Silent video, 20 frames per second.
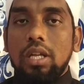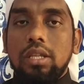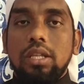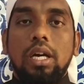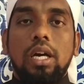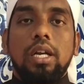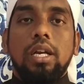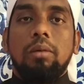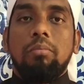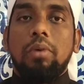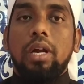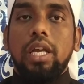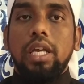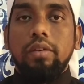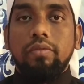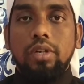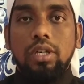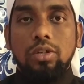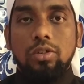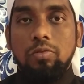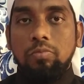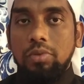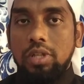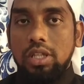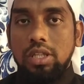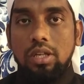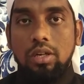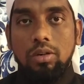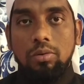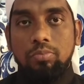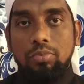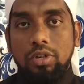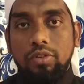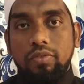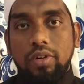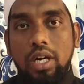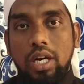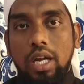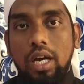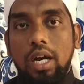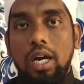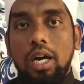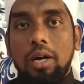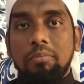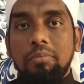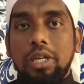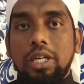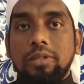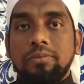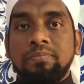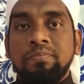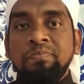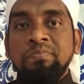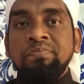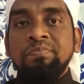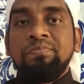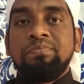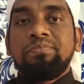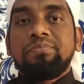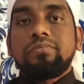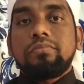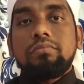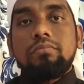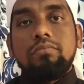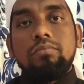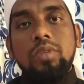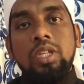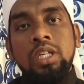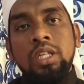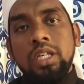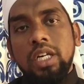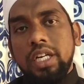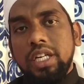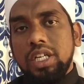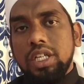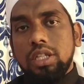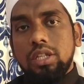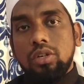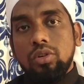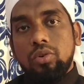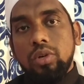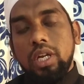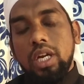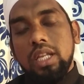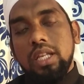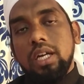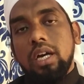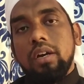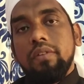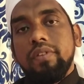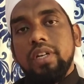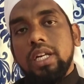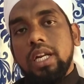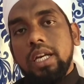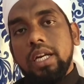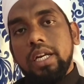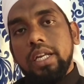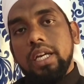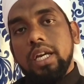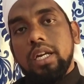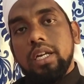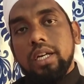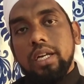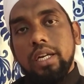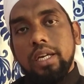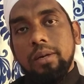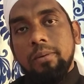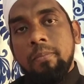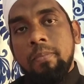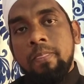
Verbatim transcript: அல்லாஹ் நம் அனைவருக்கும் தந்தருள் புரிவானாக ஆமீன் கண்ணியத்திற்குரிய அல்லாஹின் நல்லடியார்களே